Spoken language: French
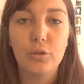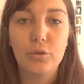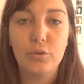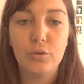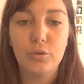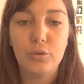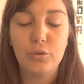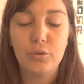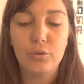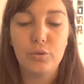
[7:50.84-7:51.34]
et
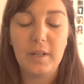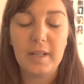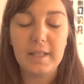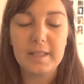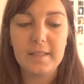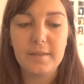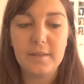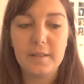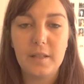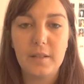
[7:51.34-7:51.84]
de
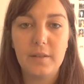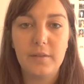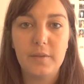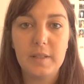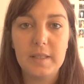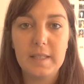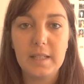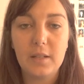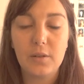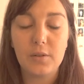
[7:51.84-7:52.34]
l'activité
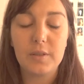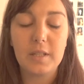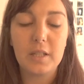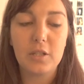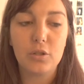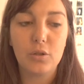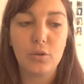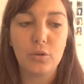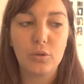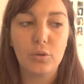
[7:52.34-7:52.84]
physique, en
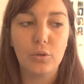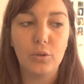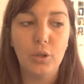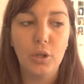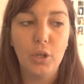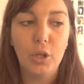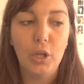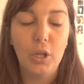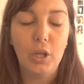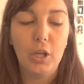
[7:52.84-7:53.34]
sachant que
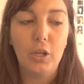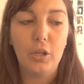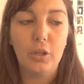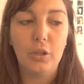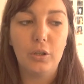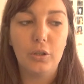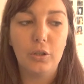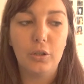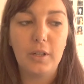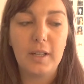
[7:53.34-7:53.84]

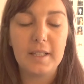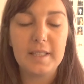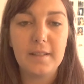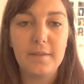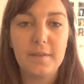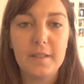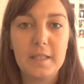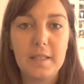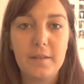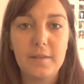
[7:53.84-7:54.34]
euh,
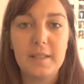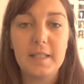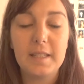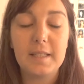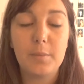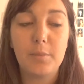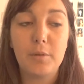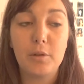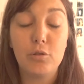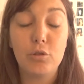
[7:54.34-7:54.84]
l'activité physique,
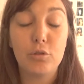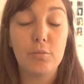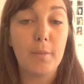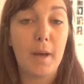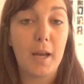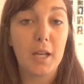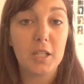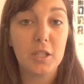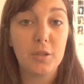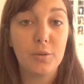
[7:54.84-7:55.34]
ça peut être juste
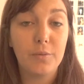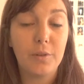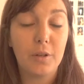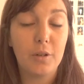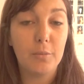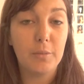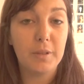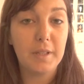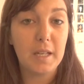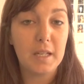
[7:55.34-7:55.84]
marcher ou faire
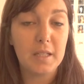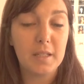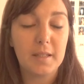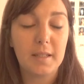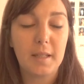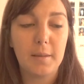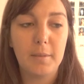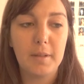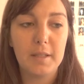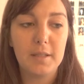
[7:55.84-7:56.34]
le ménage, c'est ce
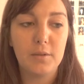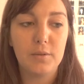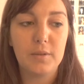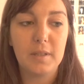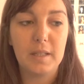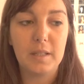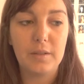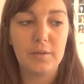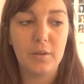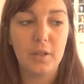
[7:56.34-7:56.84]
qu'elle m'a dit au
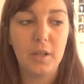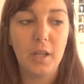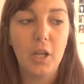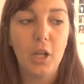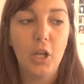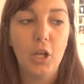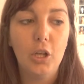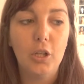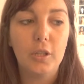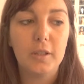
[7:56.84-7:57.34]
téléphone.
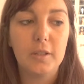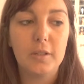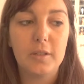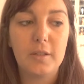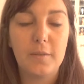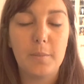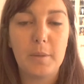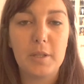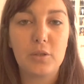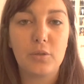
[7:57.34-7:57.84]

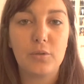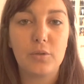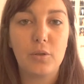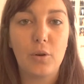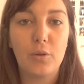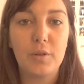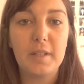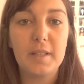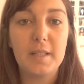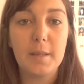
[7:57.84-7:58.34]
Parce que
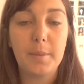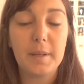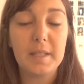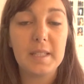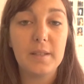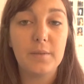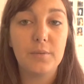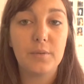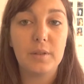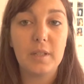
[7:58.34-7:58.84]
quand on est
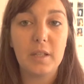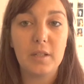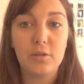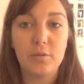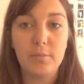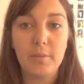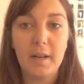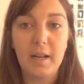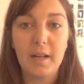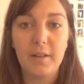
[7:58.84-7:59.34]
dépressif, on a
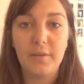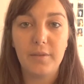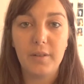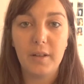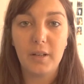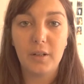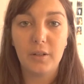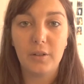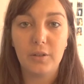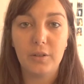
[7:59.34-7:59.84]
du mal à
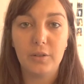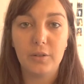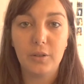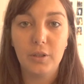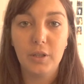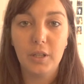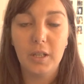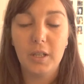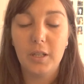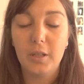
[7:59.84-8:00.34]
faire euh,
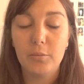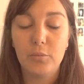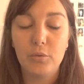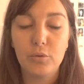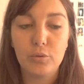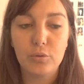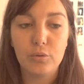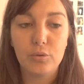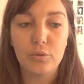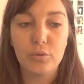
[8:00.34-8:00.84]

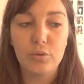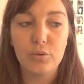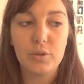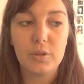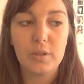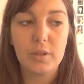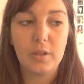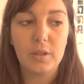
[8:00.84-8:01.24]
beaucoup de choses.